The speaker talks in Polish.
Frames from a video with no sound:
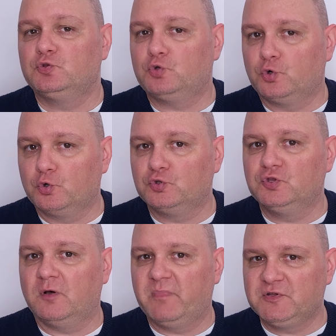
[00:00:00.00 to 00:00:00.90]

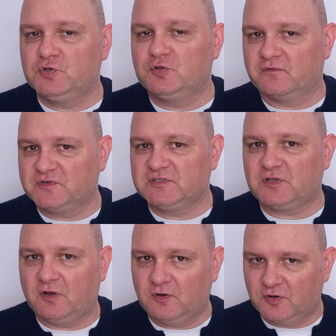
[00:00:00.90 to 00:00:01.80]
Trudno będzie to
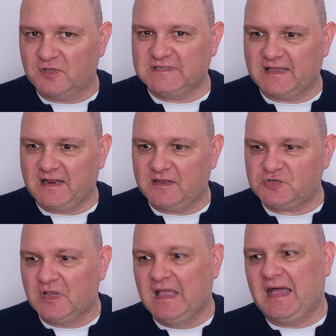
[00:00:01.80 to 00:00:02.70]
wszystko
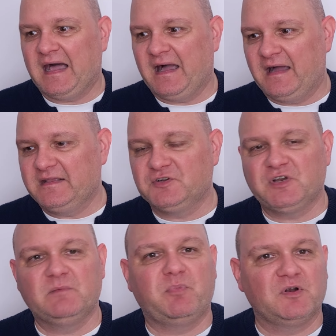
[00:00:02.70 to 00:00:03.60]
rozegrać, a
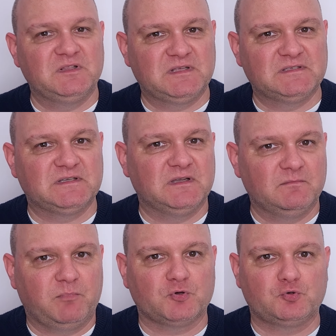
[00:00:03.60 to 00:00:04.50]
jeżeli politycy
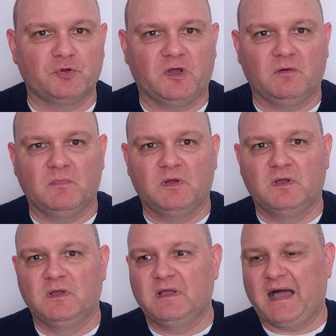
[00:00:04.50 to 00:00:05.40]
poczują,
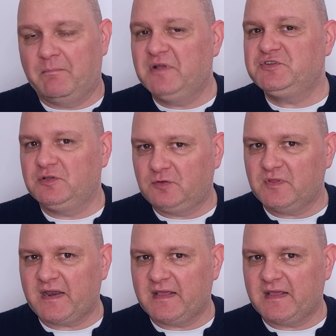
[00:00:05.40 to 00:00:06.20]
a będzie im to na